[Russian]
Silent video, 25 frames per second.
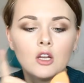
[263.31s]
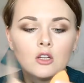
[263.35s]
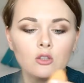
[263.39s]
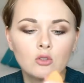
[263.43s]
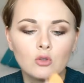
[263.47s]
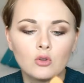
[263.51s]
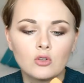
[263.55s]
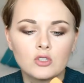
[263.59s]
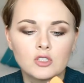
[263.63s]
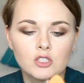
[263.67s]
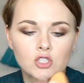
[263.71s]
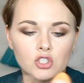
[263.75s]

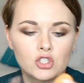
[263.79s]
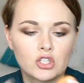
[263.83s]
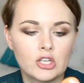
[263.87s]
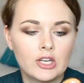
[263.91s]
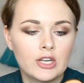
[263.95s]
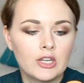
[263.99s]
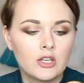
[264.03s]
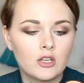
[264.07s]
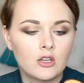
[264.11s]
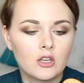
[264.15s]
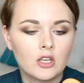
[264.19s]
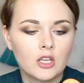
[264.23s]
Но, к
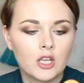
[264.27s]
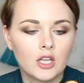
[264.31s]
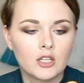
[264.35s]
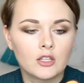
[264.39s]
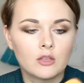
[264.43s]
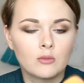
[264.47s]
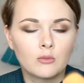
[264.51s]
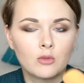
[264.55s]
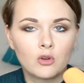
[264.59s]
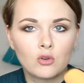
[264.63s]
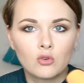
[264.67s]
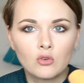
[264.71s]
сожалению, я
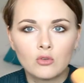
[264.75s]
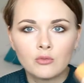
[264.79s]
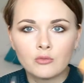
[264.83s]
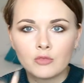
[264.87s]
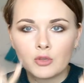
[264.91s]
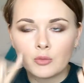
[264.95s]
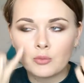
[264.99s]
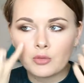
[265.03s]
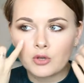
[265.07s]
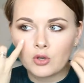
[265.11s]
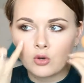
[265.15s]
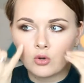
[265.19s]
не могу,
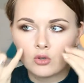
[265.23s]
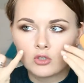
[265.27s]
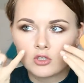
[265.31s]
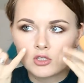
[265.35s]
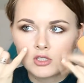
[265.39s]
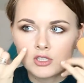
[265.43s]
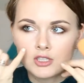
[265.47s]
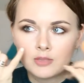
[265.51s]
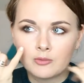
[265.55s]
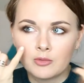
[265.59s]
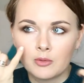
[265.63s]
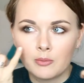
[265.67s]
мне
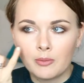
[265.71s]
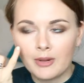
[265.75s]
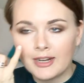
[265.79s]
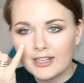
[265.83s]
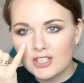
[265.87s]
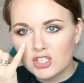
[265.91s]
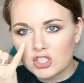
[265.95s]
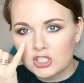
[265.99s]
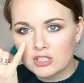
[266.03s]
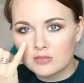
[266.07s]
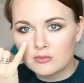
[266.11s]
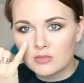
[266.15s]
приходится либо
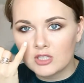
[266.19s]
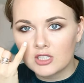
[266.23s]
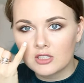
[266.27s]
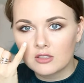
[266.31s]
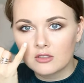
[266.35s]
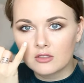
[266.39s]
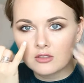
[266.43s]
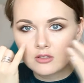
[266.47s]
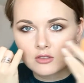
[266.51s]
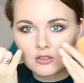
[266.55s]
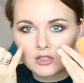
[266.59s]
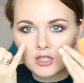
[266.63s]

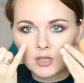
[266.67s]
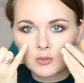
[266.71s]
пальчиками